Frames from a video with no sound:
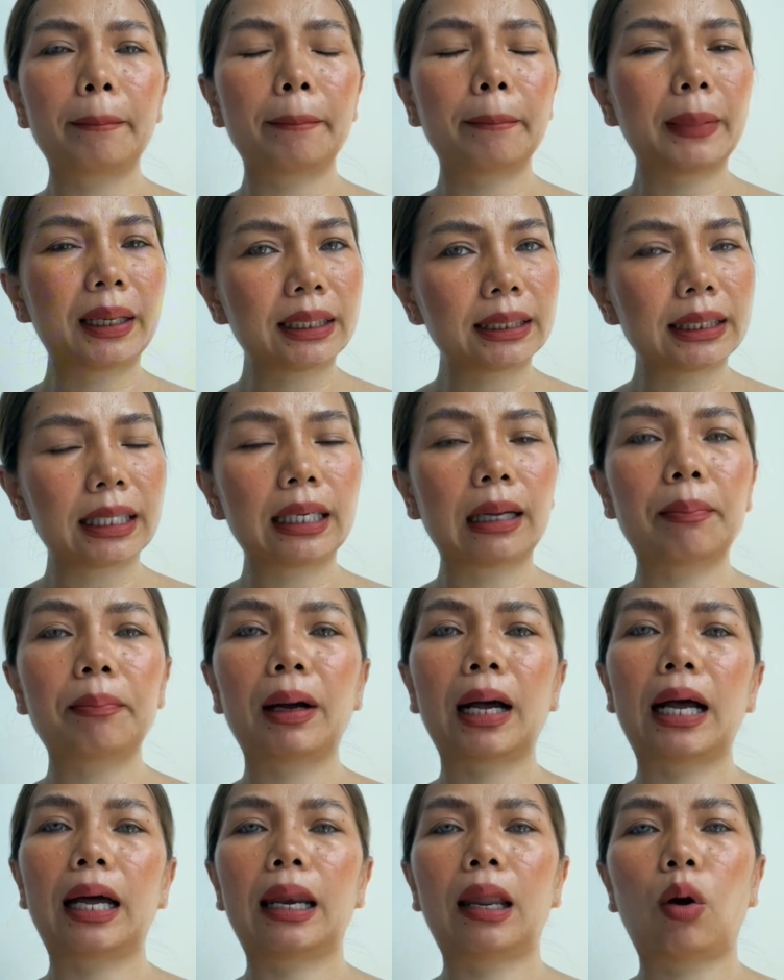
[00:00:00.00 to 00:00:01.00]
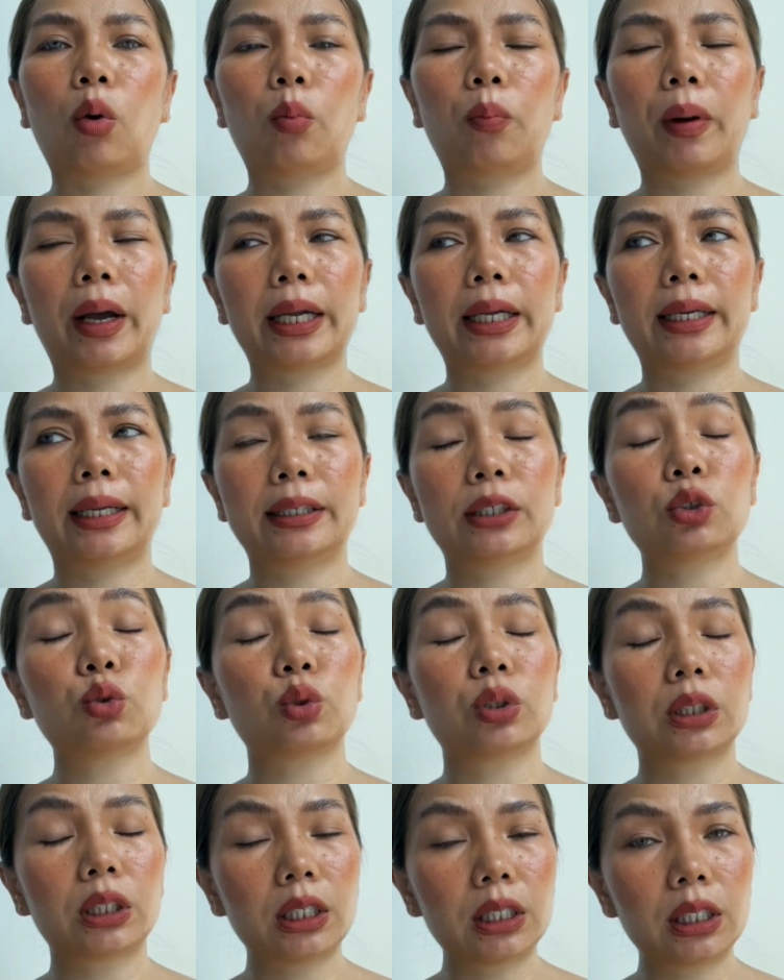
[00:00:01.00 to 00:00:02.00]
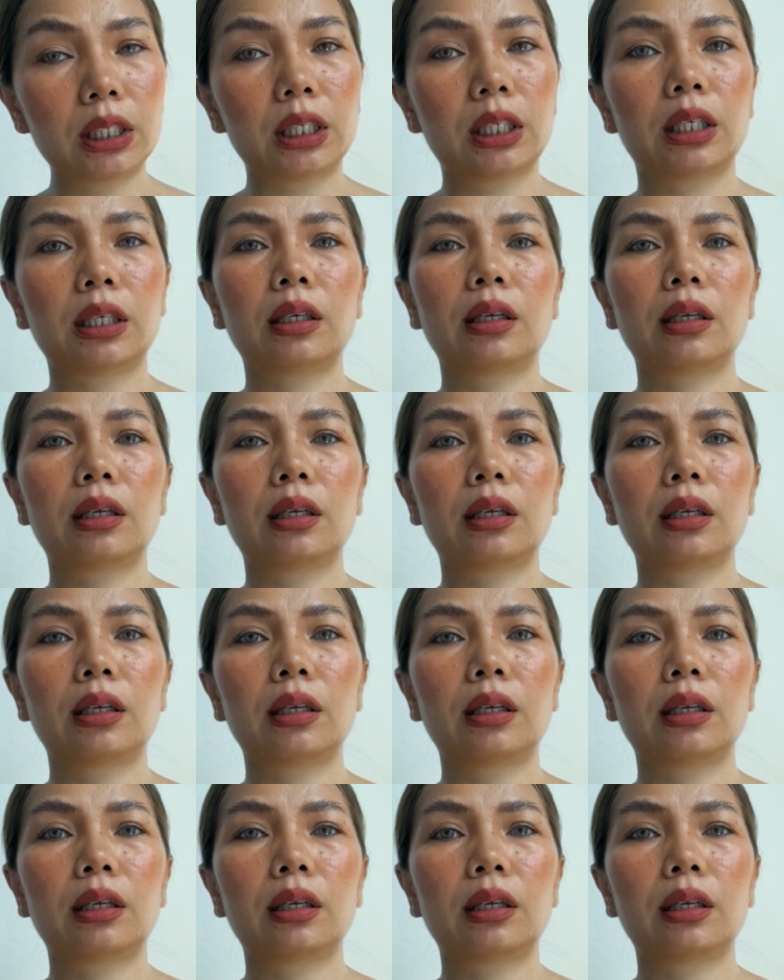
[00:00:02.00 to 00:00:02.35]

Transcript: มันจะนำพาเราไปในจุดที่ดี